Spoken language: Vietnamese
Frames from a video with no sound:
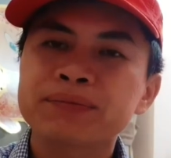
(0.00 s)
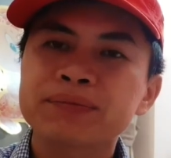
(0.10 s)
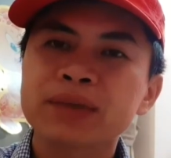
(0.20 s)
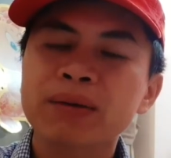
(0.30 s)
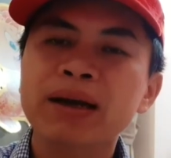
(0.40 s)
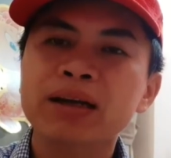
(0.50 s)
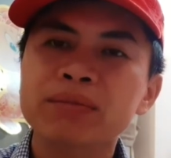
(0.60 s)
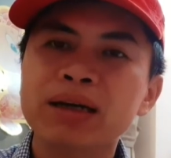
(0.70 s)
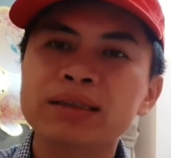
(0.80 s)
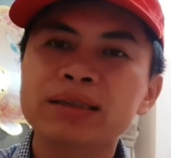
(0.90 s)
cấp 2,
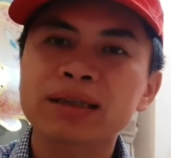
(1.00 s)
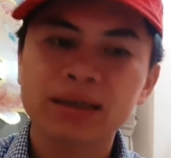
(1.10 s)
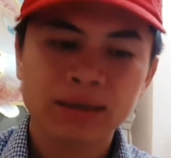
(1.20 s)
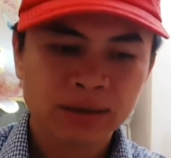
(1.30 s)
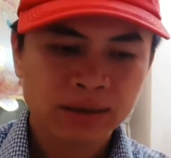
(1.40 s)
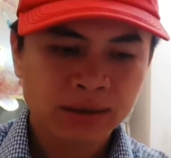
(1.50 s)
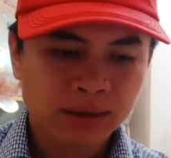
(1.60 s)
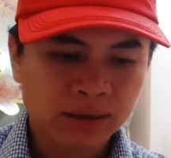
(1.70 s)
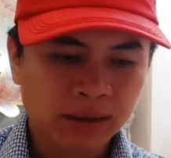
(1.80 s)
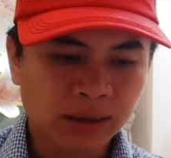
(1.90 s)
cấp 3 chẳng hạn
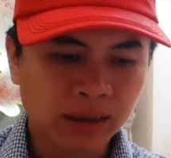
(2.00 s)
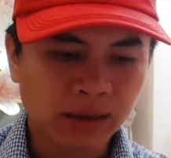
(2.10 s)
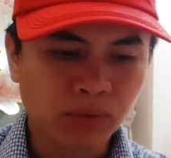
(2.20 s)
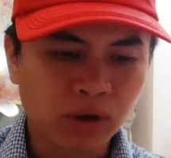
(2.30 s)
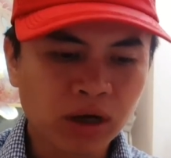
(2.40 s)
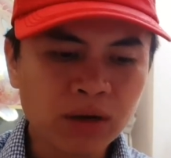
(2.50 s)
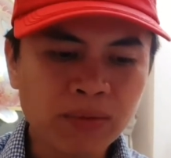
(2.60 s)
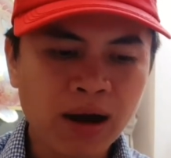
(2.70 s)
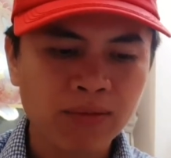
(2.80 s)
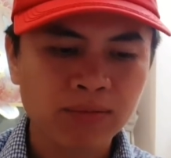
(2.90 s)
thì một lớp
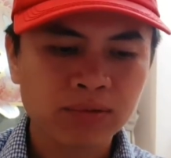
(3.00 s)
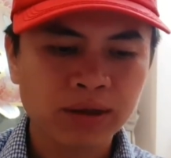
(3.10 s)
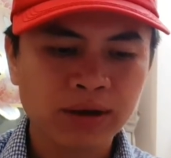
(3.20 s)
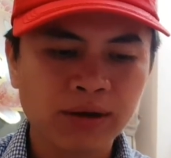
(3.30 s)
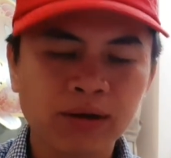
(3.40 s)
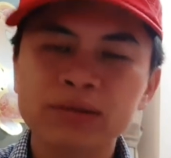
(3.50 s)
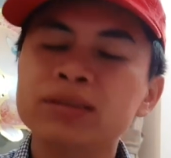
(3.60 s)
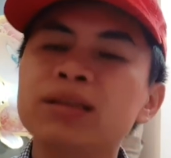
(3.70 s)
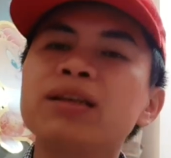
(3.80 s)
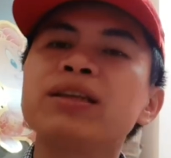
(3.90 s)
học thì có
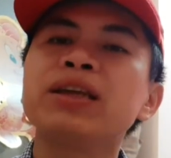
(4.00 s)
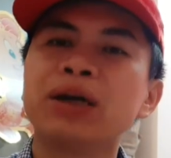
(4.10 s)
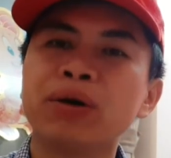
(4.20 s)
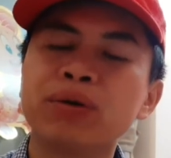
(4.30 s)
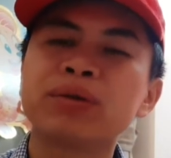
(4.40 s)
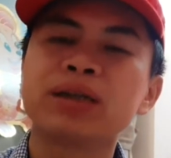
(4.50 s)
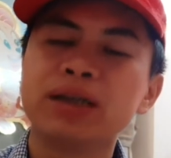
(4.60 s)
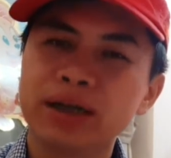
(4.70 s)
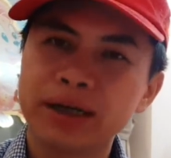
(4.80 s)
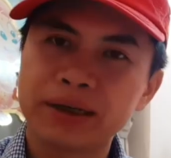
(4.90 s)
rất nhiều
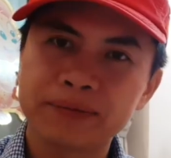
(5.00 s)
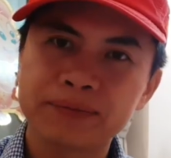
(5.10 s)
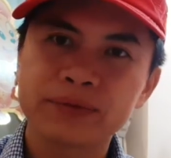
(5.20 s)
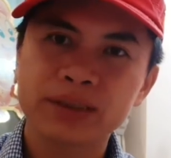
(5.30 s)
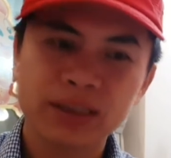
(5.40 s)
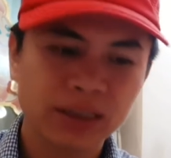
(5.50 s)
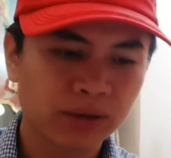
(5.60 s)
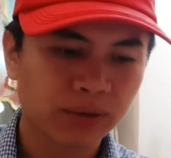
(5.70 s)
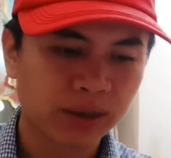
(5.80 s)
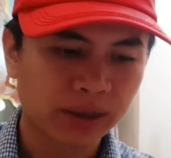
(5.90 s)
người rất
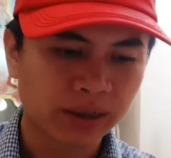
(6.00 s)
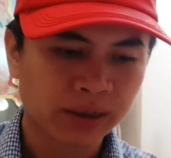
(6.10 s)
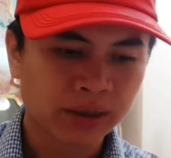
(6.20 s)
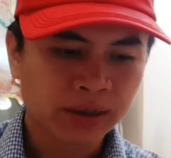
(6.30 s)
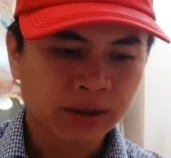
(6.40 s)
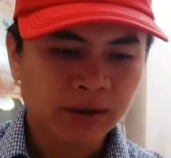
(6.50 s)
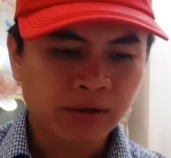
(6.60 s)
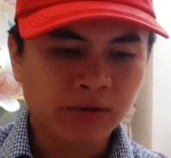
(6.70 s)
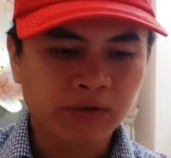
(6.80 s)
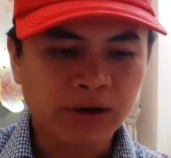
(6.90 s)
nhiều người
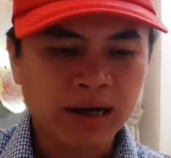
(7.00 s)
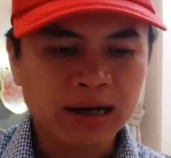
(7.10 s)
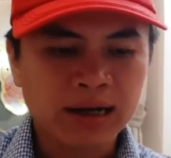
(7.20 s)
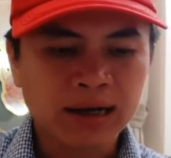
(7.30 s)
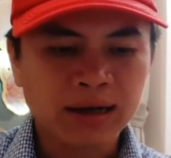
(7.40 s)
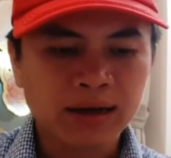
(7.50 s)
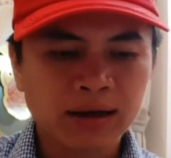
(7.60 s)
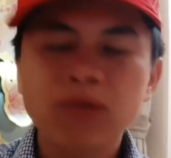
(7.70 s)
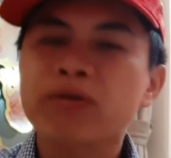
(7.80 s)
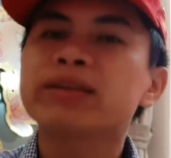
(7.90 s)
và
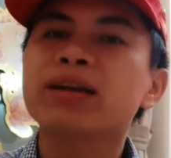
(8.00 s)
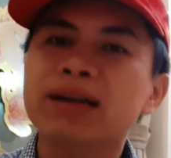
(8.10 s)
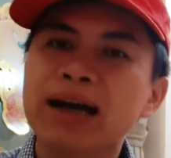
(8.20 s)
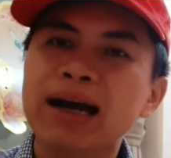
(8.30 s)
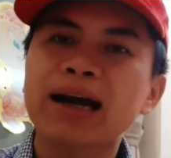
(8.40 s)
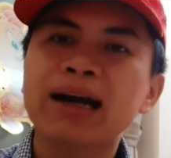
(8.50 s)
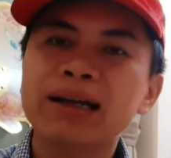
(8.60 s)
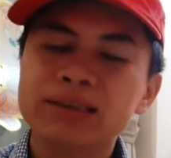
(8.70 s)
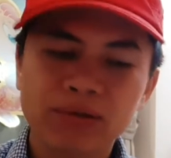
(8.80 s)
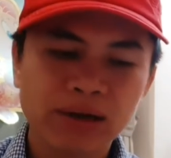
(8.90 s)
không phải tất cả
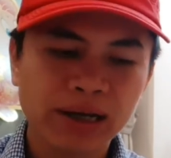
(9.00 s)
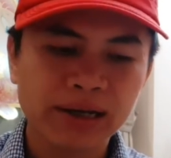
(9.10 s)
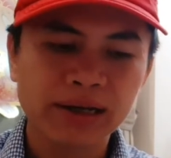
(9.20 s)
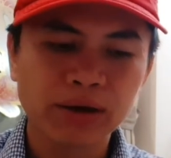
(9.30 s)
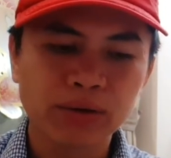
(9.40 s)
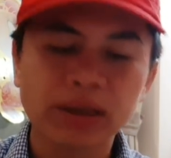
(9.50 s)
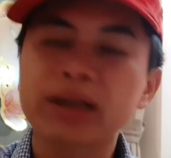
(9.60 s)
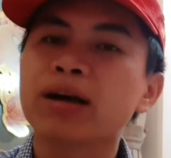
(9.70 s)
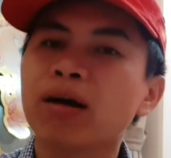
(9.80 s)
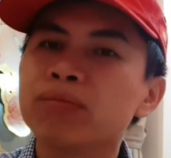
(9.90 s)
sau này đều thành công